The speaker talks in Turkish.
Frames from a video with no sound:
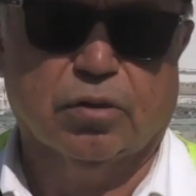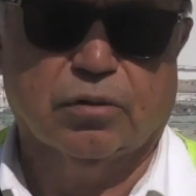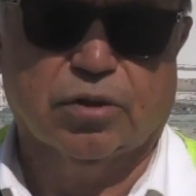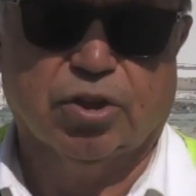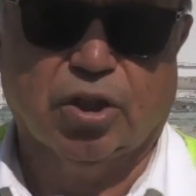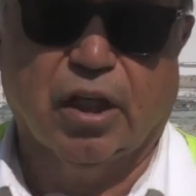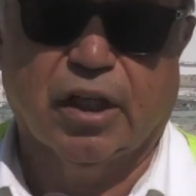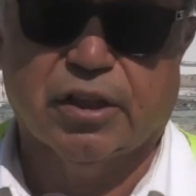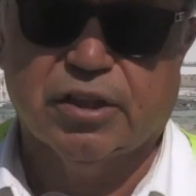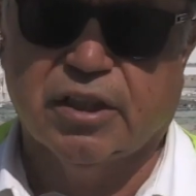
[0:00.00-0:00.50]

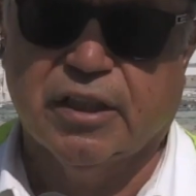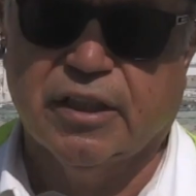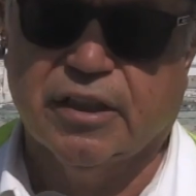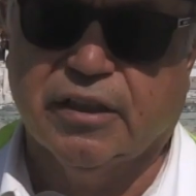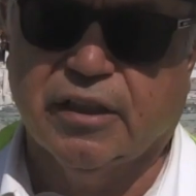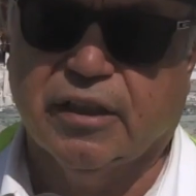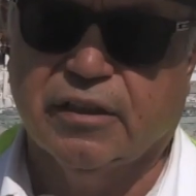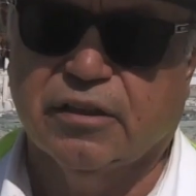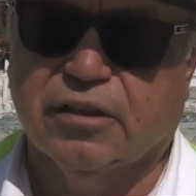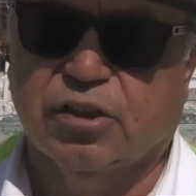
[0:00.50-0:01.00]
Şarj
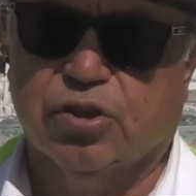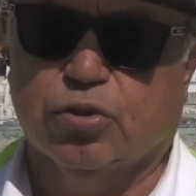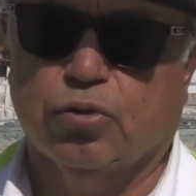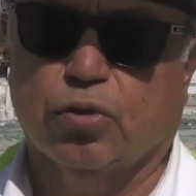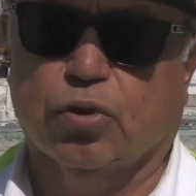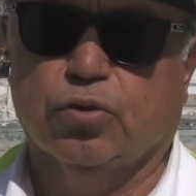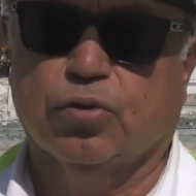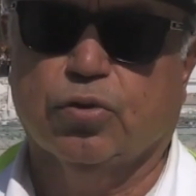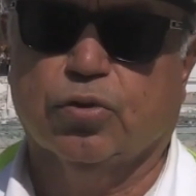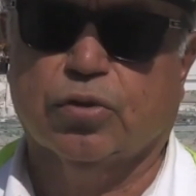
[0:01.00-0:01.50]
ederken risk
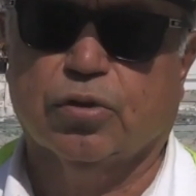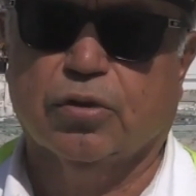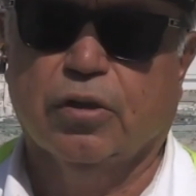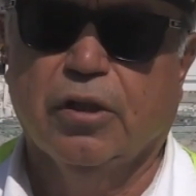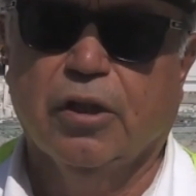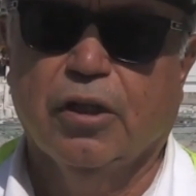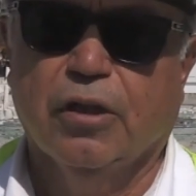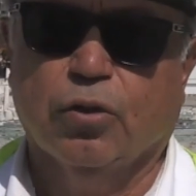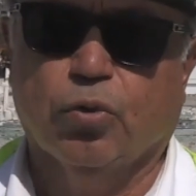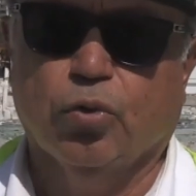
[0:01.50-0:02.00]
yoktur.
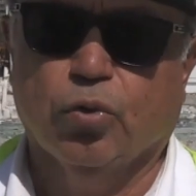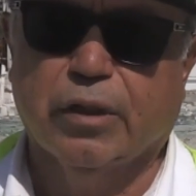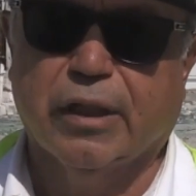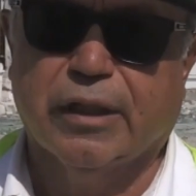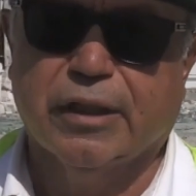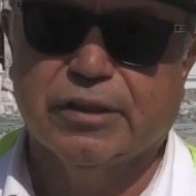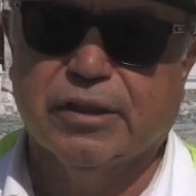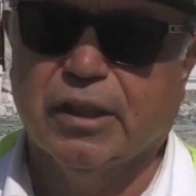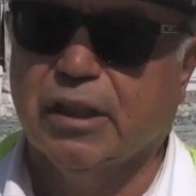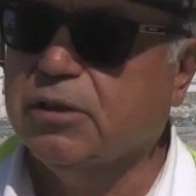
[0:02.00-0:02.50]

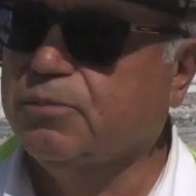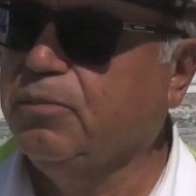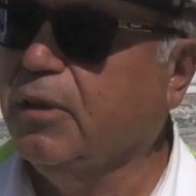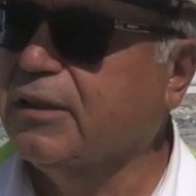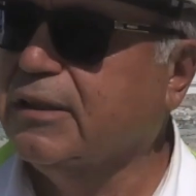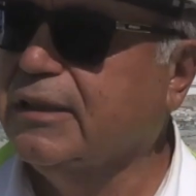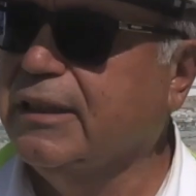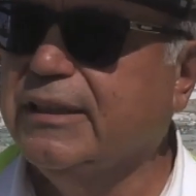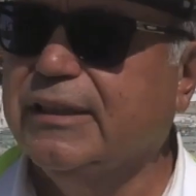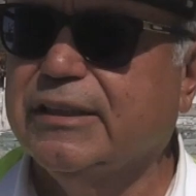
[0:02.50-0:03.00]
Kullanacağınız
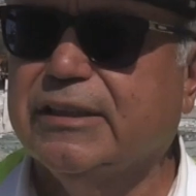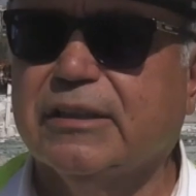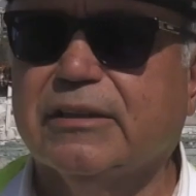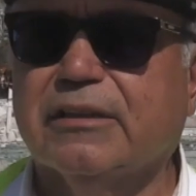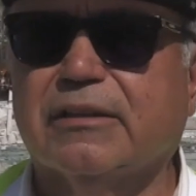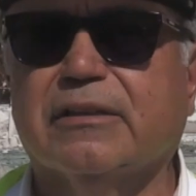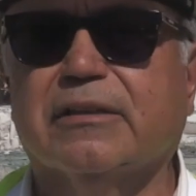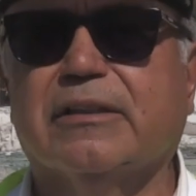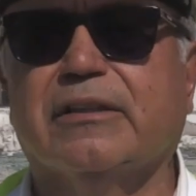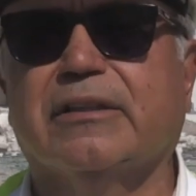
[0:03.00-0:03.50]
patlayıcı
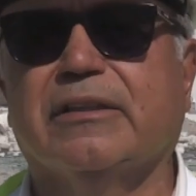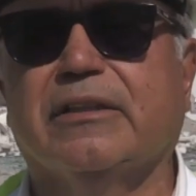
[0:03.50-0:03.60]
e,